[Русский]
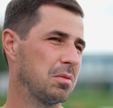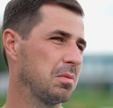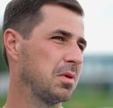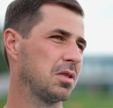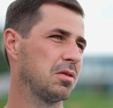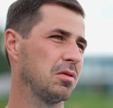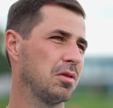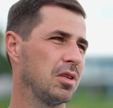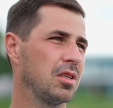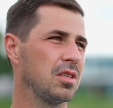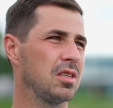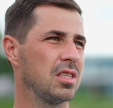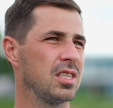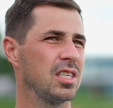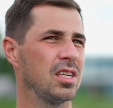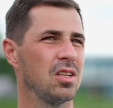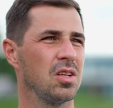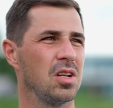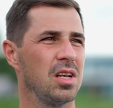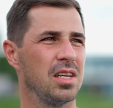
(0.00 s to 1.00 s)
Мы сегодня это
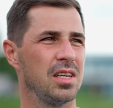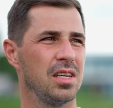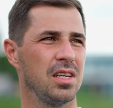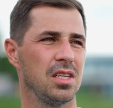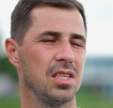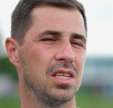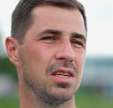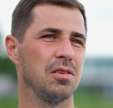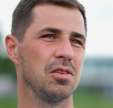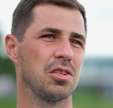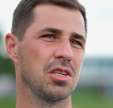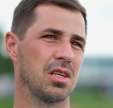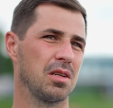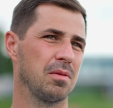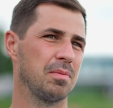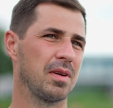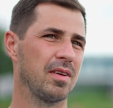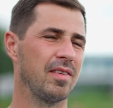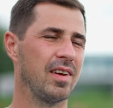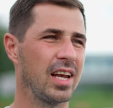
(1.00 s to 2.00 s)
делали, и девочки
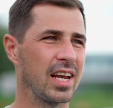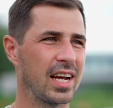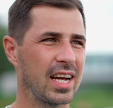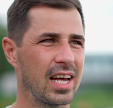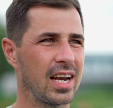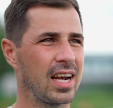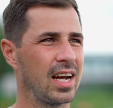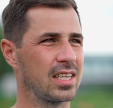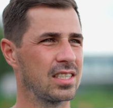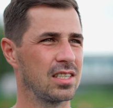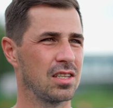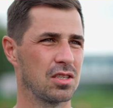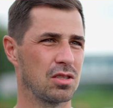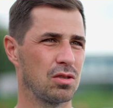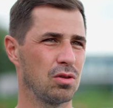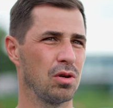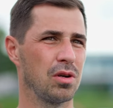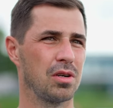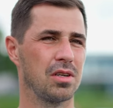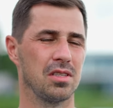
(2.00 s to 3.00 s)
проявляли характер,
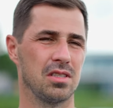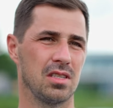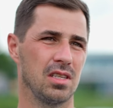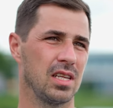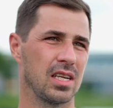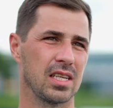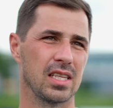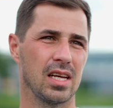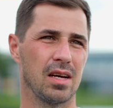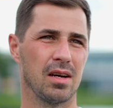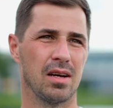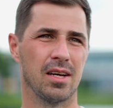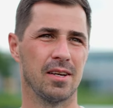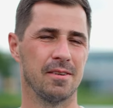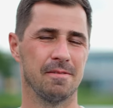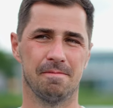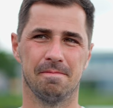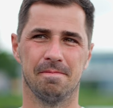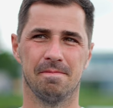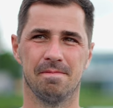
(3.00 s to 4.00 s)
стойкость, иногда